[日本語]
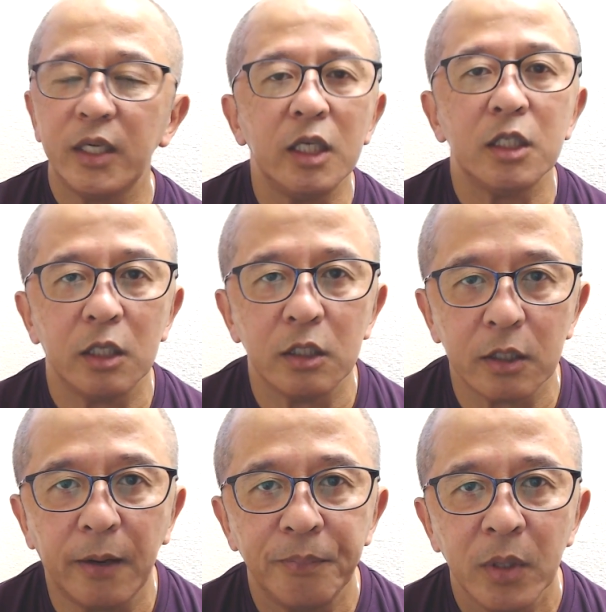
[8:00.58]
ないじゃないです
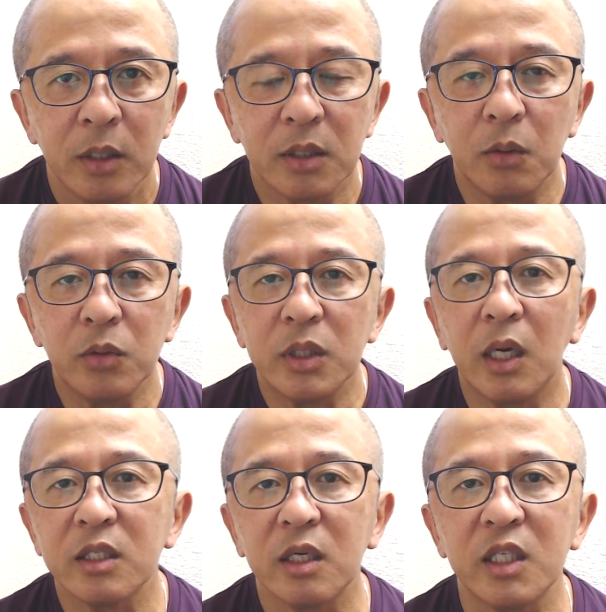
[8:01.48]
か。社労士が
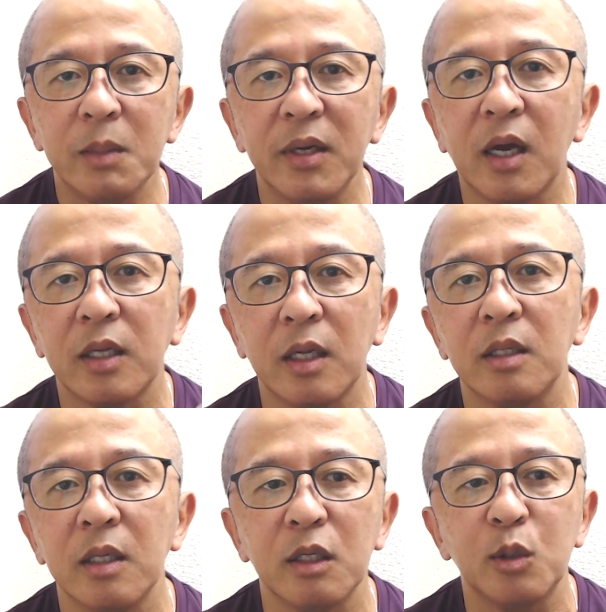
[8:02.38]
勝ち負け語っ
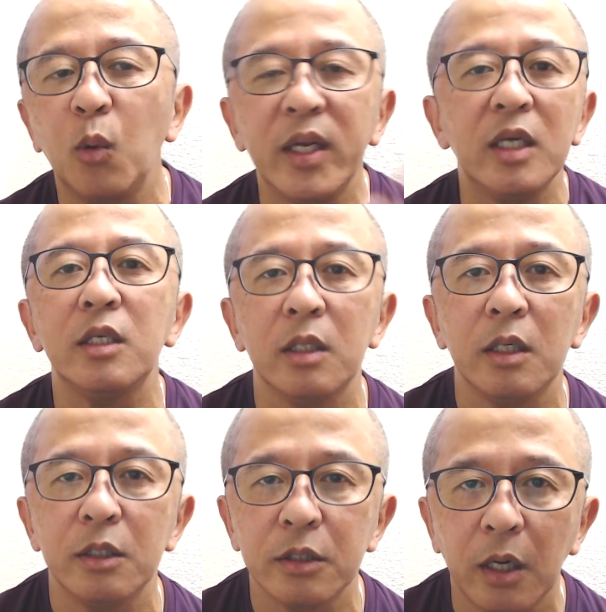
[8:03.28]
たってしょうがないじゃな
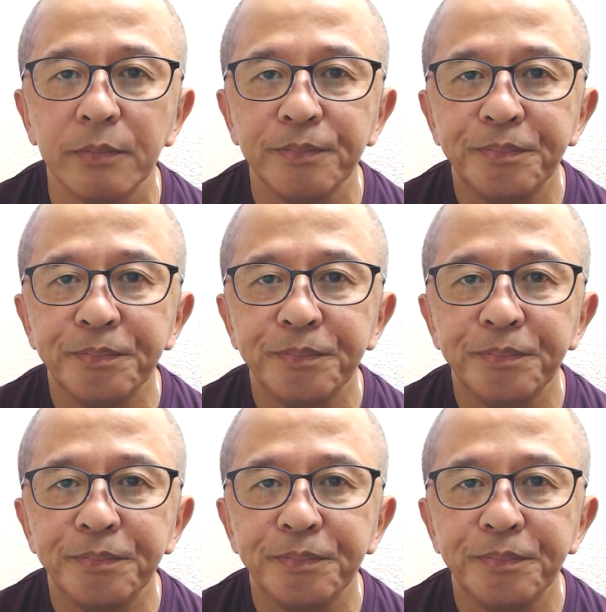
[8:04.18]
いですか。